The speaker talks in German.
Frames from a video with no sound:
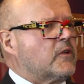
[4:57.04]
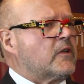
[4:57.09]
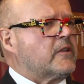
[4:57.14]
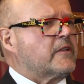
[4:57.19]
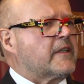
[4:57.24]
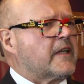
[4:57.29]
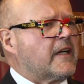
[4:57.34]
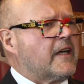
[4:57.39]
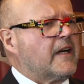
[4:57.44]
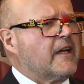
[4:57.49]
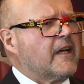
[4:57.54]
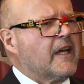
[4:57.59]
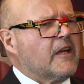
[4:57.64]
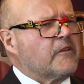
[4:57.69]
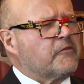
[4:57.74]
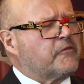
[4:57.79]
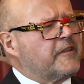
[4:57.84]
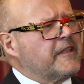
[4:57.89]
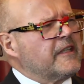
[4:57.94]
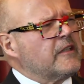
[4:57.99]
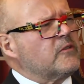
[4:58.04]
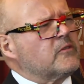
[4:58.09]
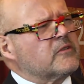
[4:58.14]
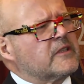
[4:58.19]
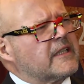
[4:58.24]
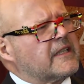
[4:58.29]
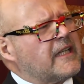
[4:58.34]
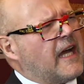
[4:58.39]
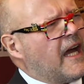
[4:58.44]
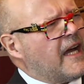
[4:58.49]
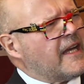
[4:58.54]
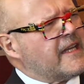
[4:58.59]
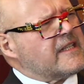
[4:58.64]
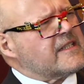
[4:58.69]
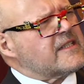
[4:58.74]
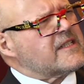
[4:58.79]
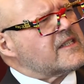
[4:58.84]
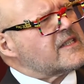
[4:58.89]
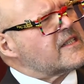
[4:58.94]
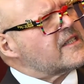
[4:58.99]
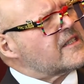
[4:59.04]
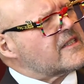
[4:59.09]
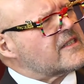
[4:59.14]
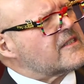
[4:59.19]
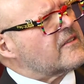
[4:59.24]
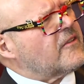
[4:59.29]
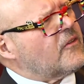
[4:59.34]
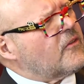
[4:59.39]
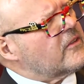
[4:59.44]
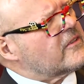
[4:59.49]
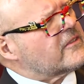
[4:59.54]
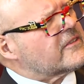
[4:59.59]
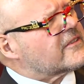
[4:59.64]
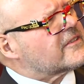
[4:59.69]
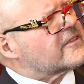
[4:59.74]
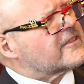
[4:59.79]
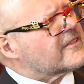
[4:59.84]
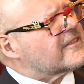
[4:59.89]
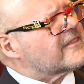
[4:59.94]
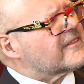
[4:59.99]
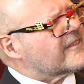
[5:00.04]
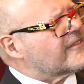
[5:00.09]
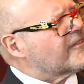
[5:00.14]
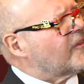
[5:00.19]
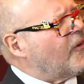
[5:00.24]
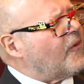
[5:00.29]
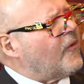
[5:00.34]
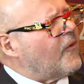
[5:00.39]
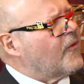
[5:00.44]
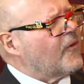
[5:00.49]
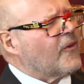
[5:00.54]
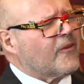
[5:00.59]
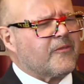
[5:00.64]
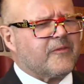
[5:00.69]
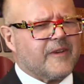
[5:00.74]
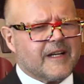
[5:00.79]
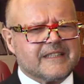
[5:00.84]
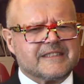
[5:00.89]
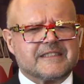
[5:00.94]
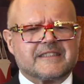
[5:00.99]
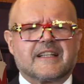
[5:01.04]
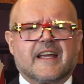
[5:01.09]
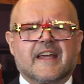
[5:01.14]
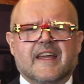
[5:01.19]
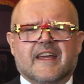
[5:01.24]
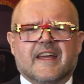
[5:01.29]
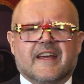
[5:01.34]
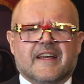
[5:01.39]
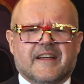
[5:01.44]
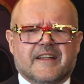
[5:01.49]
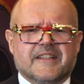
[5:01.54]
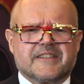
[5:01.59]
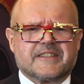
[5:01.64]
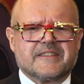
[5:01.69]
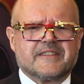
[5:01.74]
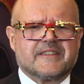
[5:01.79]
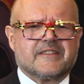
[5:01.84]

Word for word: worden, der 401 und noch ja. irgendwas. Ist